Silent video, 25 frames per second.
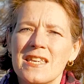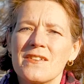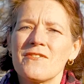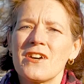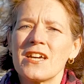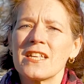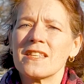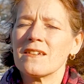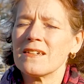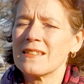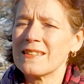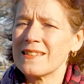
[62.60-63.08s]
qui
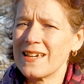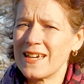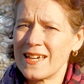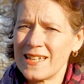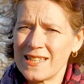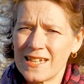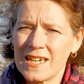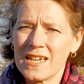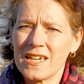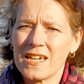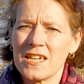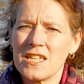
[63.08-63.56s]
va être
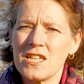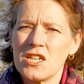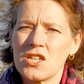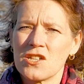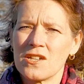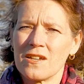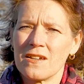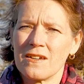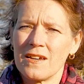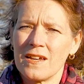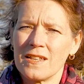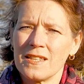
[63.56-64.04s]
très très
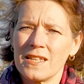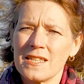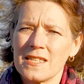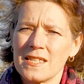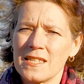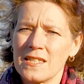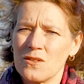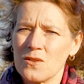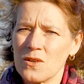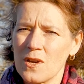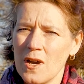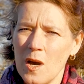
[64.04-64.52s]
riche en
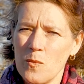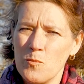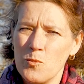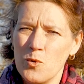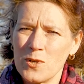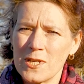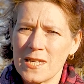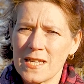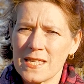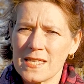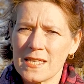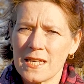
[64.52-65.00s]
acides gras
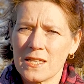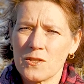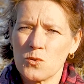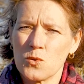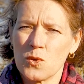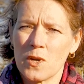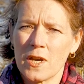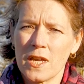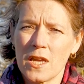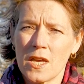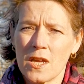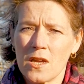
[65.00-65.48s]

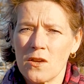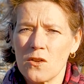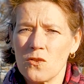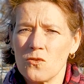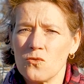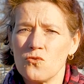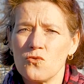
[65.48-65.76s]
polyinsaturés